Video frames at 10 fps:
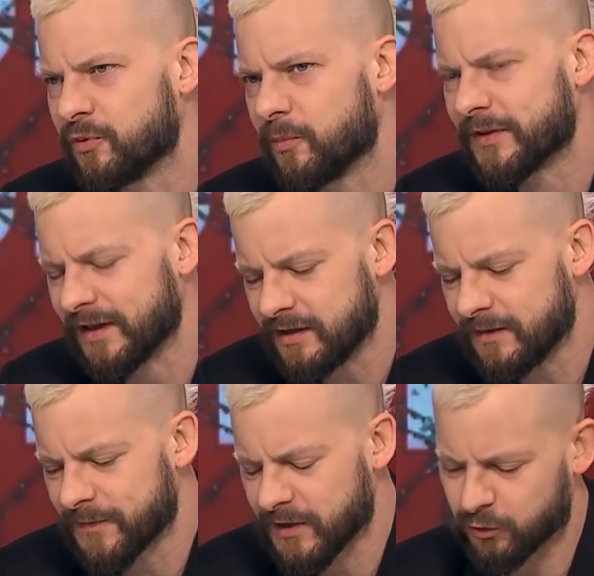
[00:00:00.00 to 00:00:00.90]
było
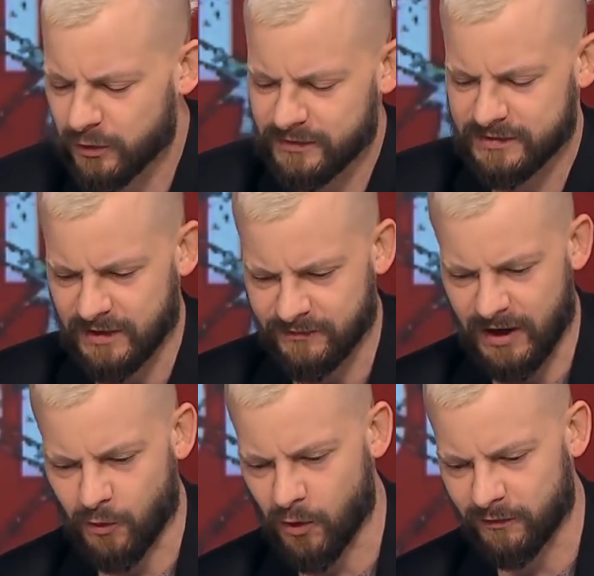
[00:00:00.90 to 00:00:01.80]
badanie, które
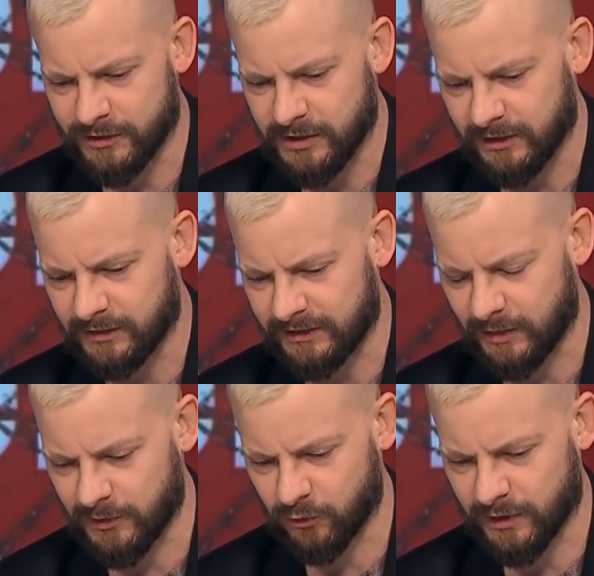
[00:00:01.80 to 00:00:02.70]
zestawiało właśnie
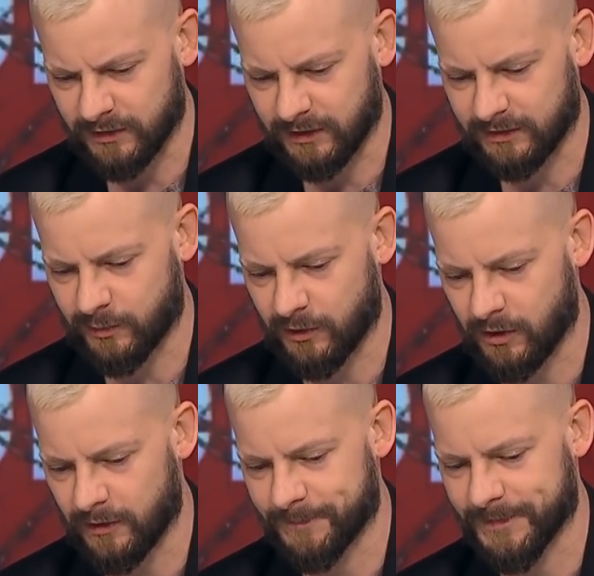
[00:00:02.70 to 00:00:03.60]
kandydata PiSu i kandydata
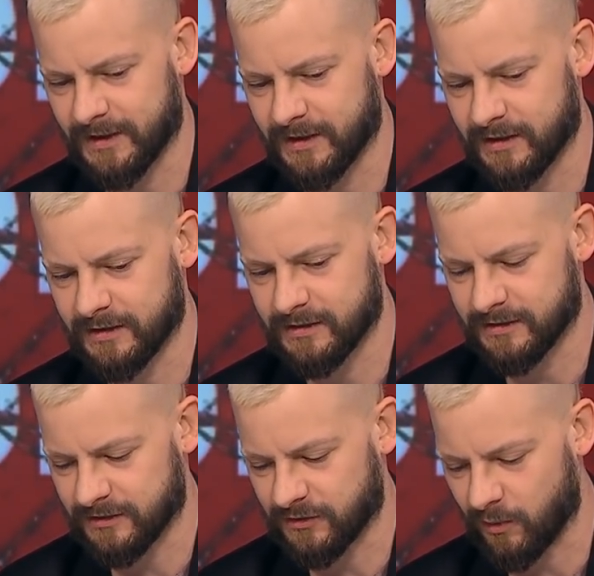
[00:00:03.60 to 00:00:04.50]
PO
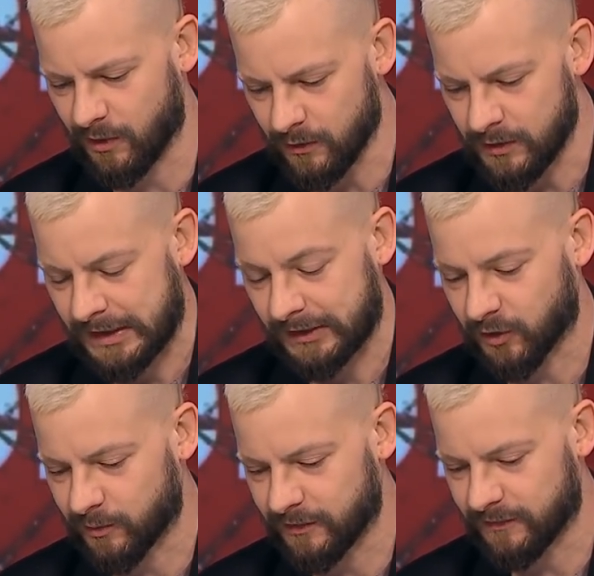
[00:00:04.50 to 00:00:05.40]
ze sobą,
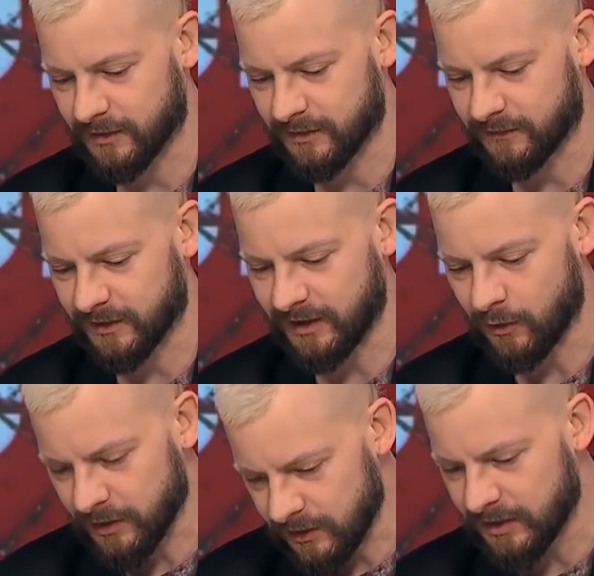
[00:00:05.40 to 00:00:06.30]
kto by
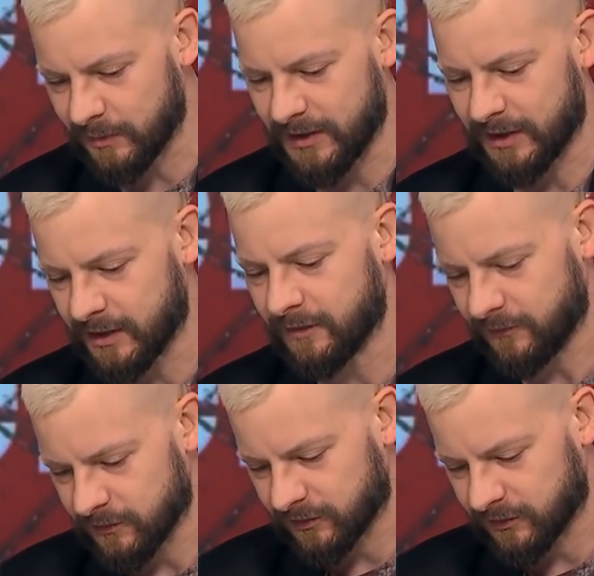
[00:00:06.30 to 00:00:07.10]
wygrał i inne badania,